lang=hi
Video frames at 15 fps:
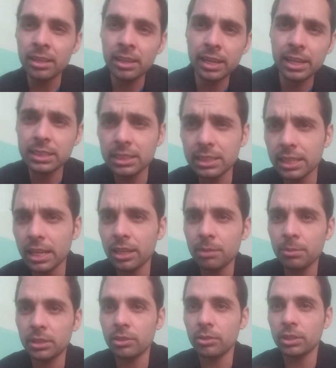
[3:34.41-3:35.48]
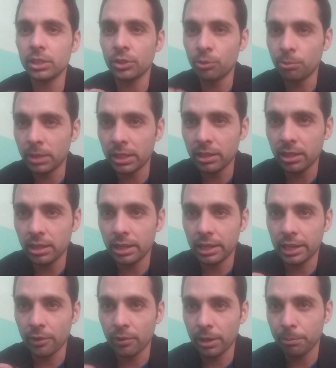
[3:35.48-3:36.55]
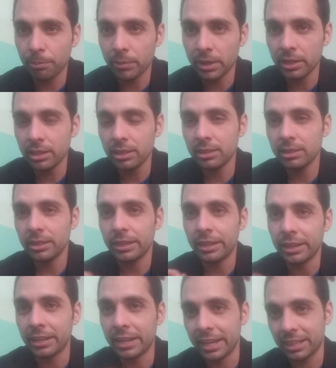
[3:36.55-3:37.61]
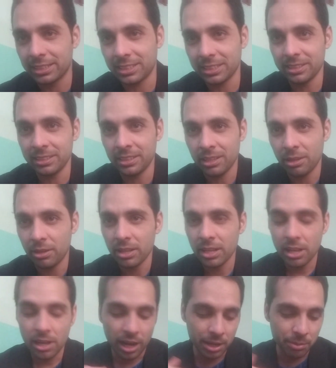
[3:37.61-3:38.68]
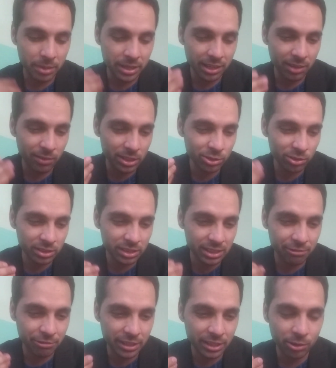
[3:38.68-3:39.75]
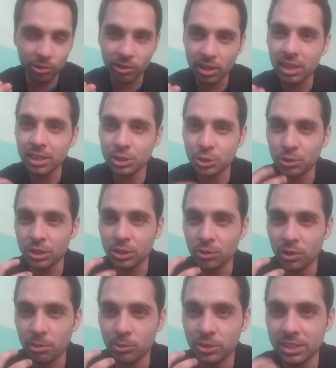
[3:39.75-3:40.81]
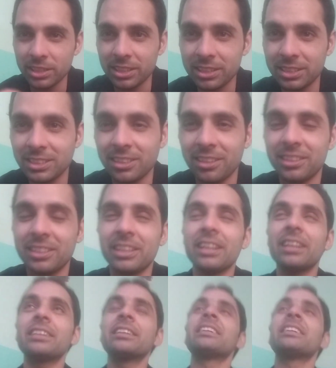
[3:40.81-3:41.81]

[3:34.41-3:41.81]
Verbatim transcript: एच e का मतलब होता है ह्यूमन डेवलपमेंट इंडेक्स आज मेरी आवाज़ थोड़ा सा डिफरेंट होगा क्योंकि थोड़ा मुझे सर्दी है